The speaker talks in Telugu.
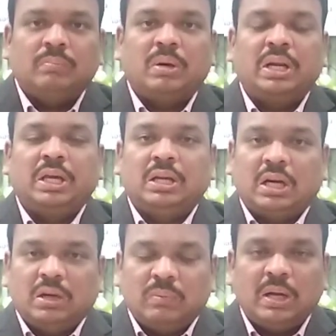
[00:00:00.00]
మరి
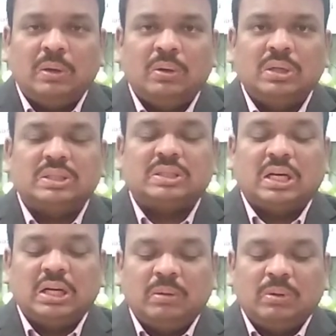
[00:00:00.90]
నడవాలనో
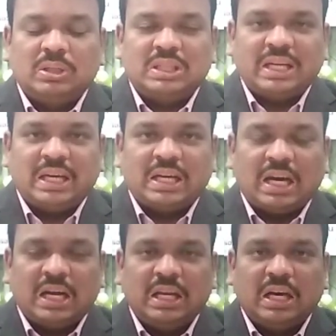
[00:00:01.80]
సంఘంలో జరిగే
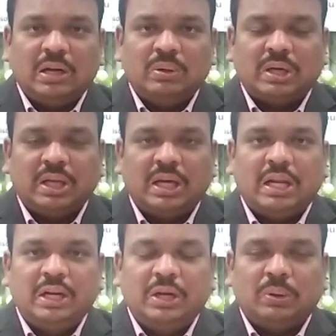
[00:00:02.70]
కార్యాలు
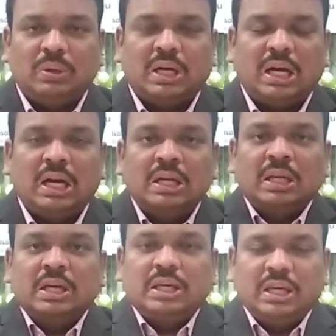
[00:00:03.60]
క్రియలన్నీ కూడా
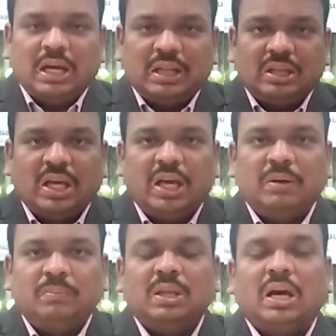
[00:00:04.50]
ఈ
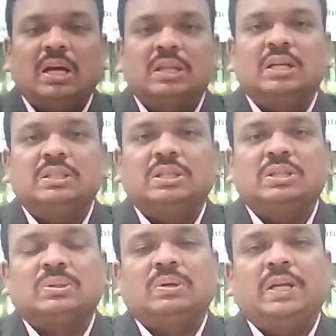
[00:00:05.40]
అధ్యాయం మీద ఆధారం
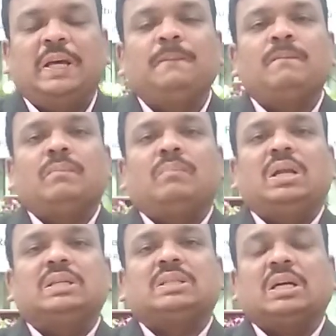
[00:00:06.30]
చేసుకునే
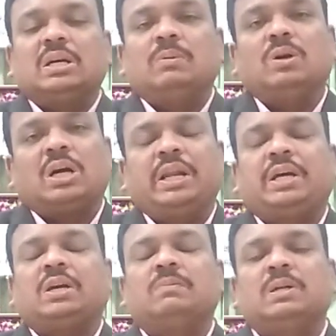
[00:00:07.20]
మరి సంఘంలో
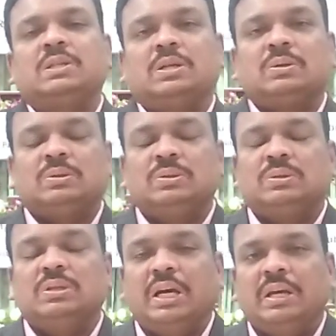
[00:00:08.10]
కార్యక్రమాలు
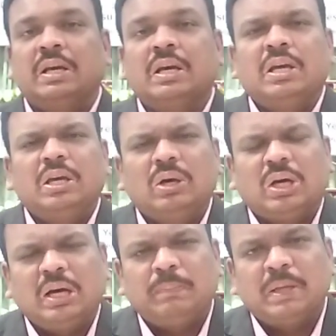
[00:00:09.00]
జరుగుతుంటున్నాయి ఈ
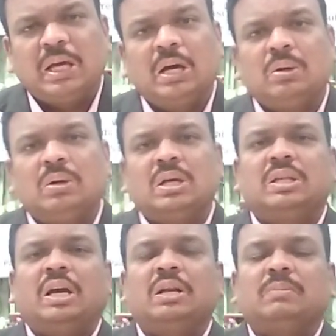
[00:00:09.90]
యొక్క పదహారో
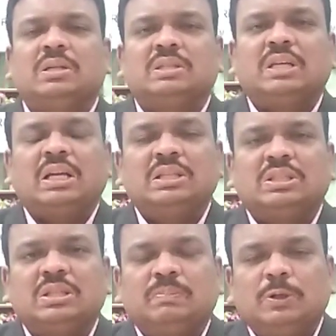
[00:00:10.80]
అధ్యాయాన్ని మనం
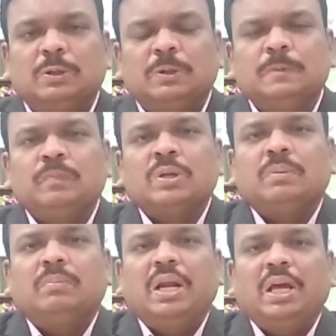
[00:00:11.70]
ధ్యానించినప్పుడు
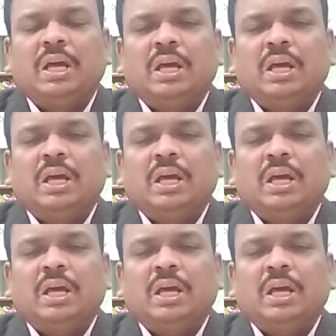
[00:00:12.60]
మరి